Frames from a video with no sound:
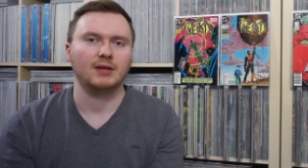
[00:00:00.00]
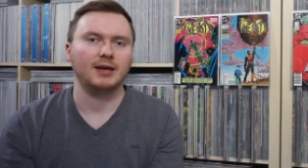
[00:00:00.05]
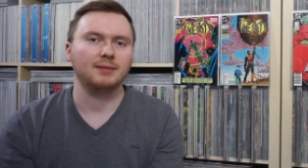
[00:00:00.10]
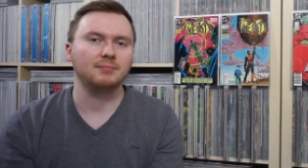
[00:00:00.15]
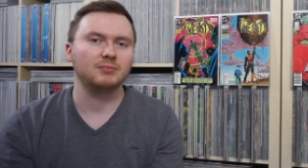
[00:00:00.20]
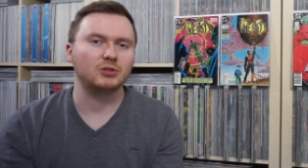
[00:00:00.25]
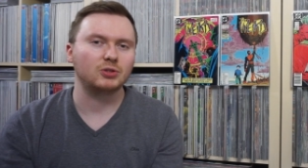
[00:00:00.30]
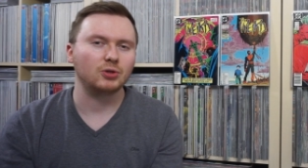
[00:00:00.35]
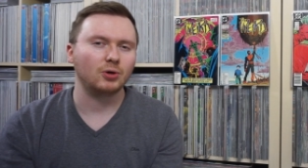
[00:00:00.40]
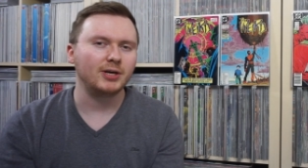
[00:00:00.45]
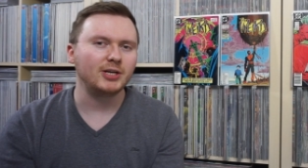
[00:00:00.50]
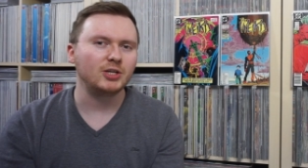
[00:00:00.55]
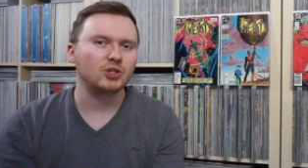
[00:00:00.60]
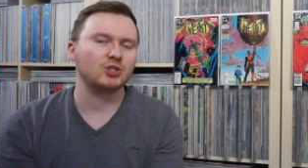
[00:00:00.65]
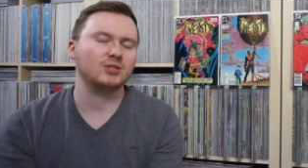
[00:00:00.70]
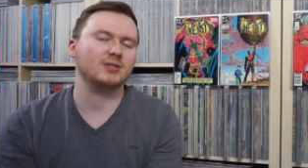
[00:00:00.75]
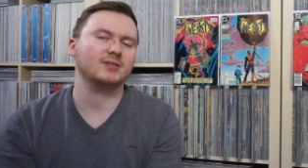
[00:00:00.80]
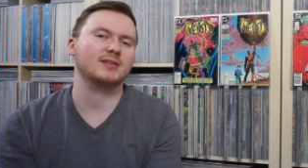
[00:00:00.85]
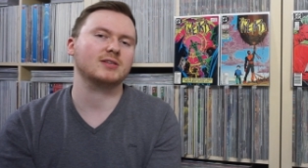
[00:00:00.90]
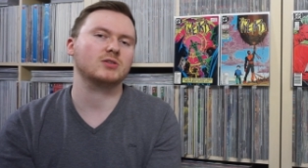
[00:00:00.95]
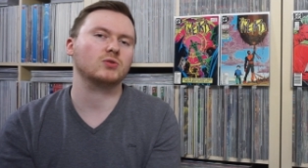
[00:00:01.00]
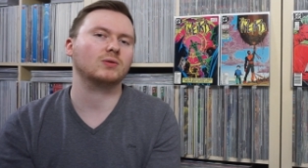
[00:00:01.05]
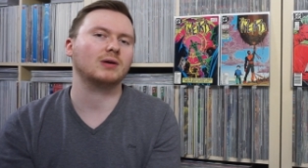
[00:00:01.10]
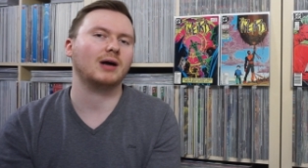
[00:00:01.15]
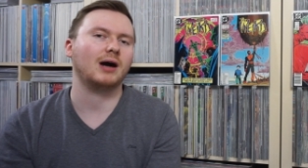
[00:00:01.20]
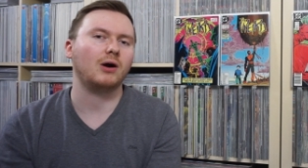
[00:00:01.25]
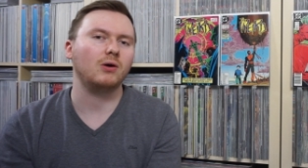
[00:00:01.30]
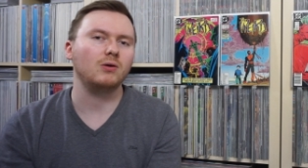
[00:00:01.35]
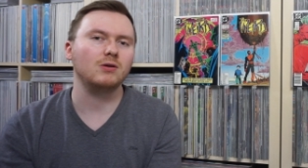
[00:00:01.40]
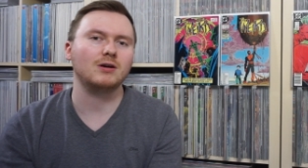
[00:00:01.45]
Im Deutschen ist es
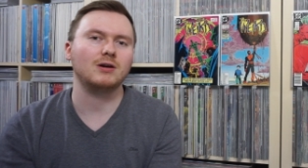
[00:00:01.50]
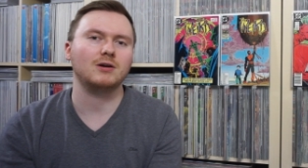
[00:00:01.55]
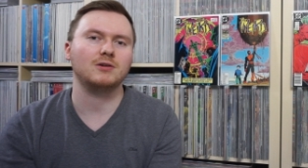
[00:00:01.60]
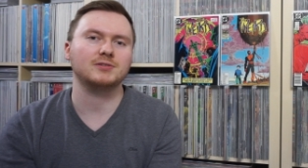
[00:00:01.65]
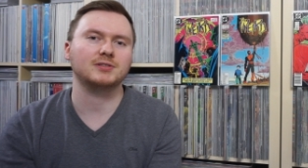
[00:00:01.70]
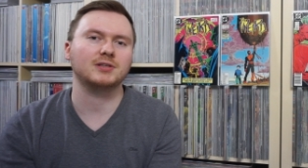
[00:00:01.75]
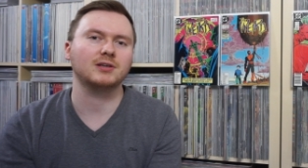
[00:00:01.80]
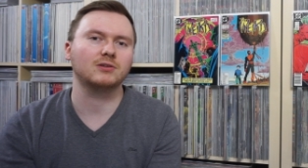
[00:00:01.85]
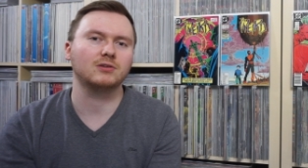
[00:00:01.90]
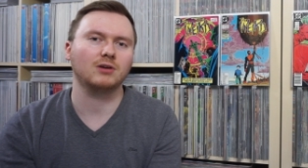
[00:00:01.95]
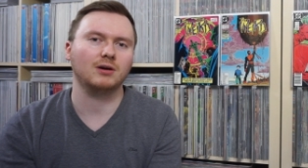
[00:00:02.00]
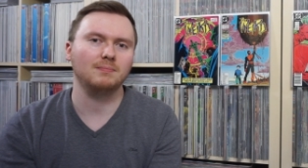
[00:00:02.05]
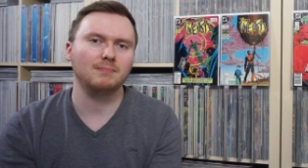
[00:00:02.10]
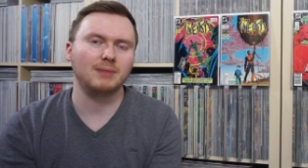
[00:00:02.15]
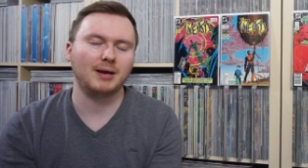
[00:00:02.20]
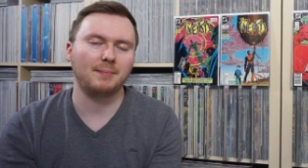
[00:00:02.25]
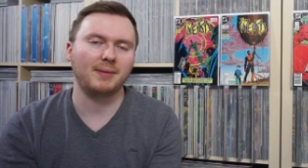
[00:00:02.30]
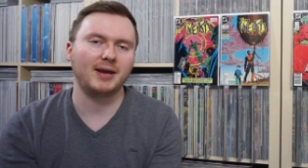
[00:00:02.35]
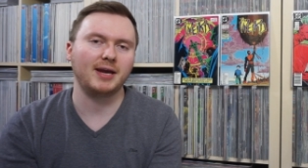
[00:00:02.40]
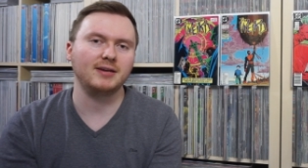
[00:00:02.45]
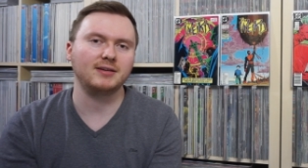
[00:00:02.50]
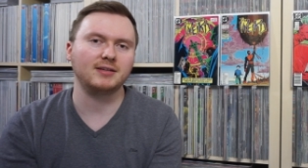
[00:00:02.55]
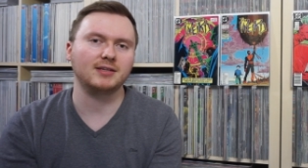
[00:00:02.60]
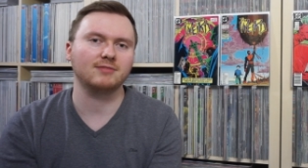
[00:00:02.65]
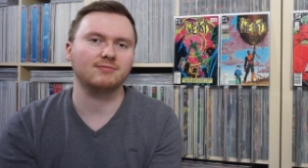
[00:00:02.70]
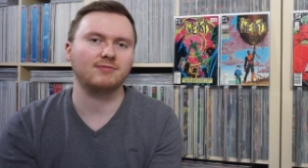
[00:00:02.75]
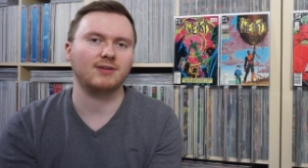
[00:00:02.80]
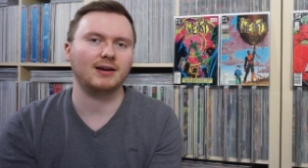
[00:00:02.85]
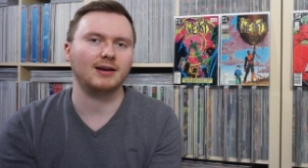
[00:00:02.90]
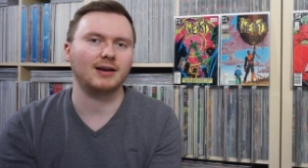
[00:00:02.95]
sogar auch rausgekommen beim
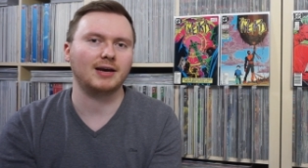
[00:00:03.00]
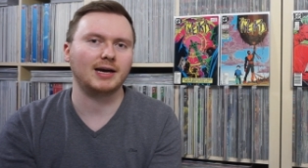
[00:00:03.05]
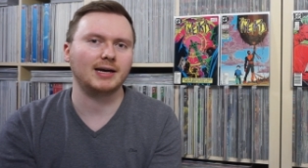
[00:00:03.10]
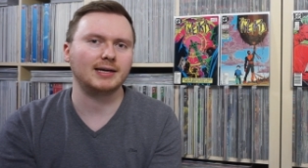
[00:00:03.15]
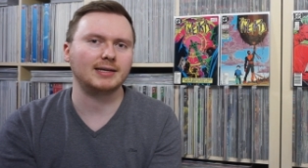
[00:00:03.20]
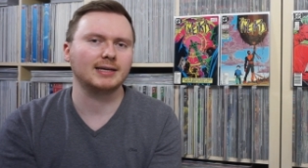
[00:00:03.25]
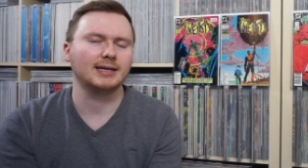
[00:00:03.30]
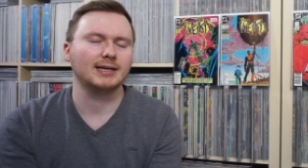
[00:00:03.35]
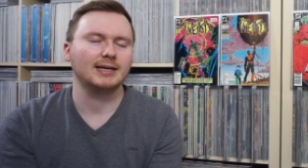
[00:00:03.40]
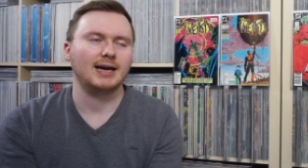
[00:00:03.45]
Hedke Verlag